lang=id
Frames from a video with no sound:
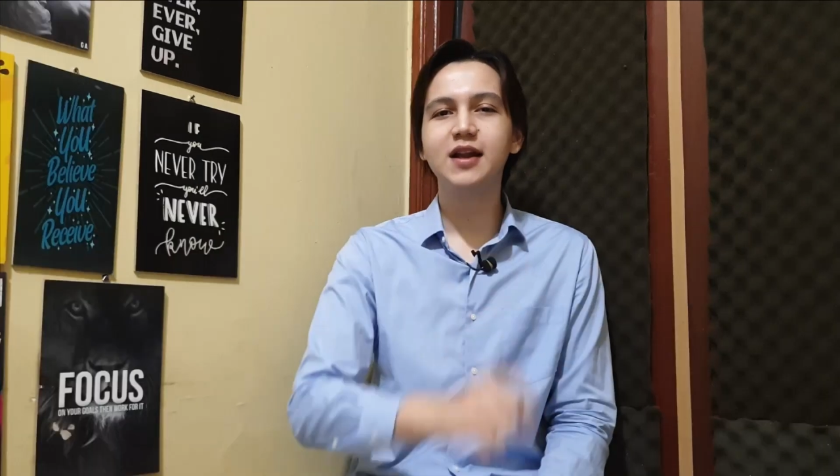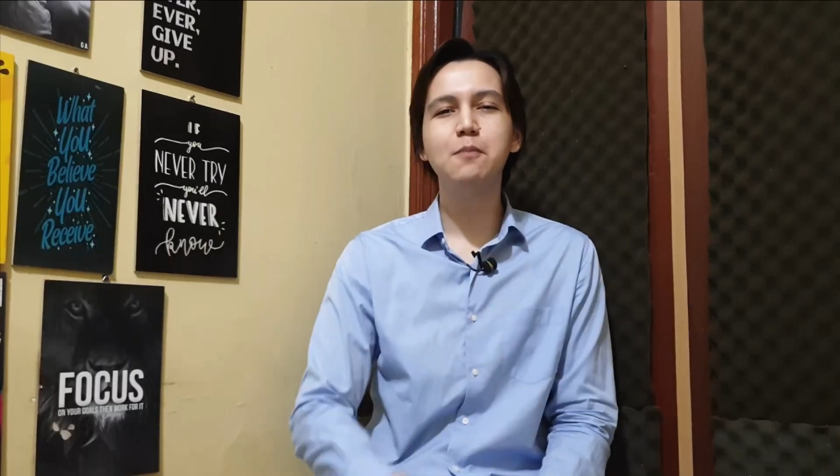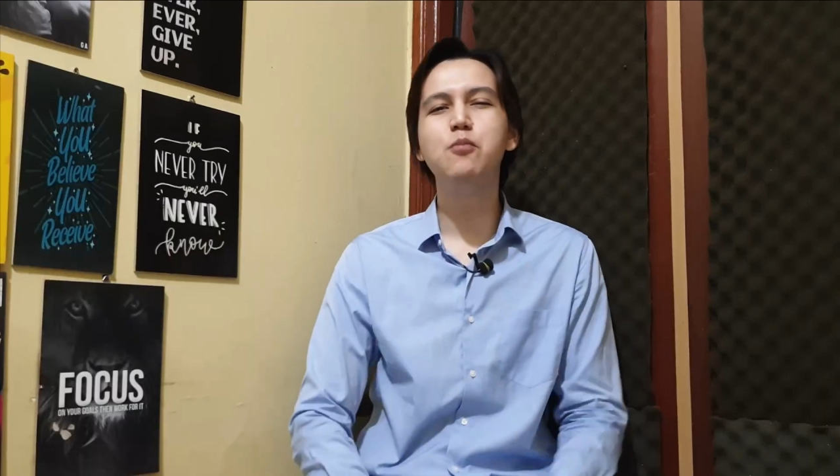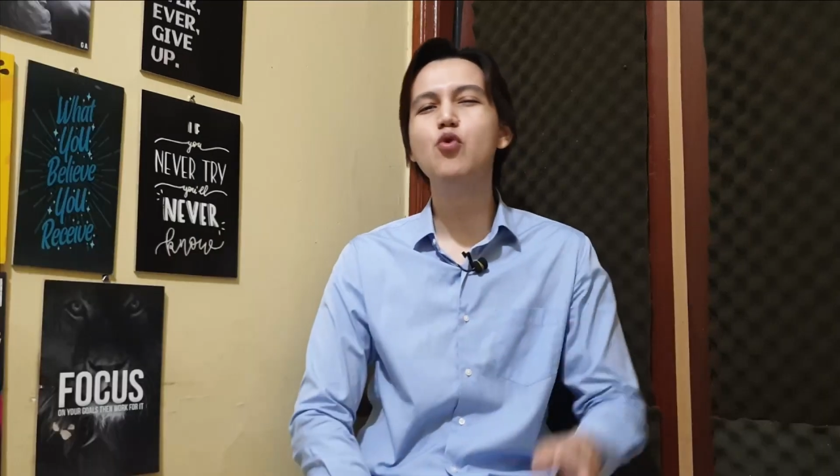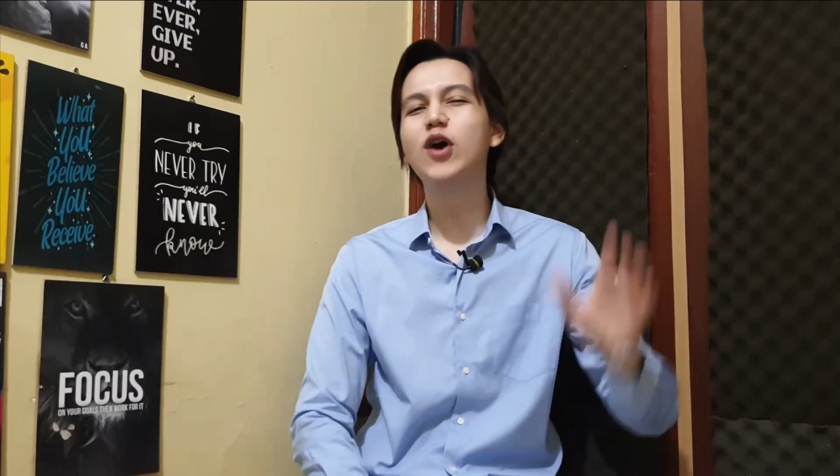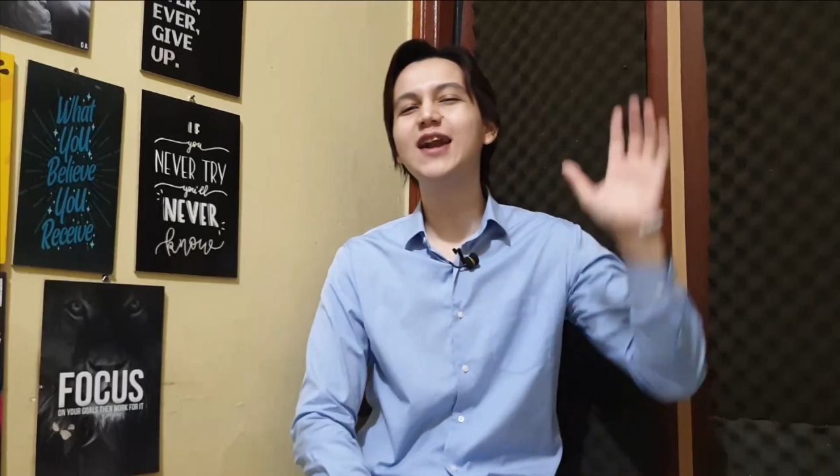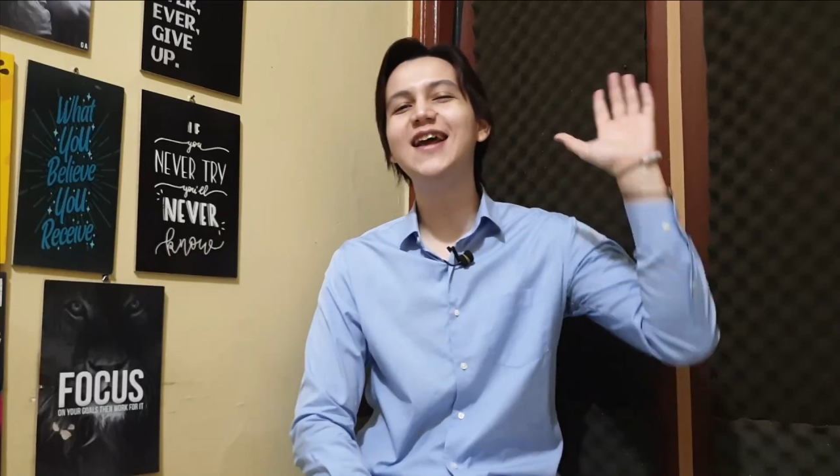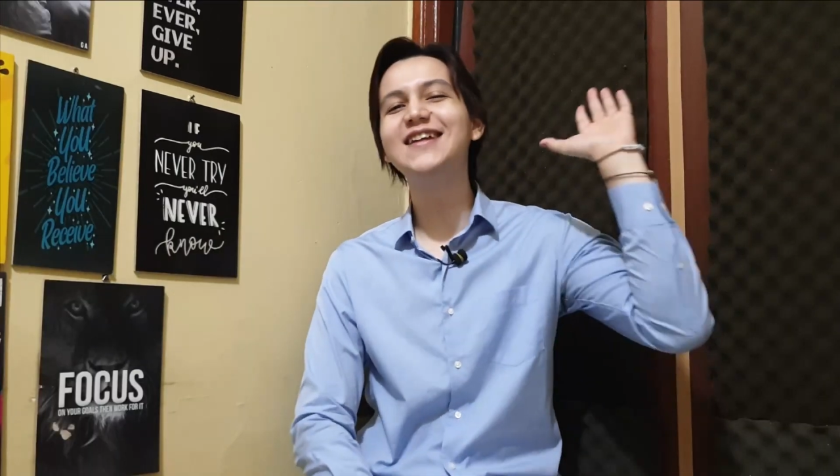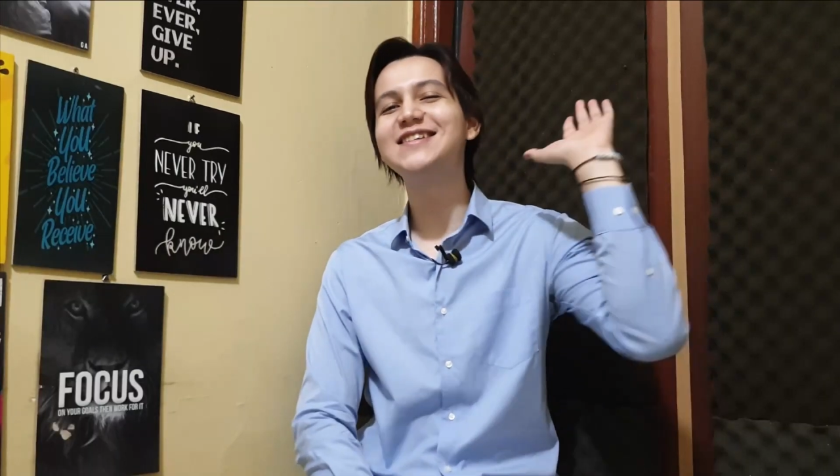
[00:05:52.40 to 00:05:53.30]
adalah bukan dari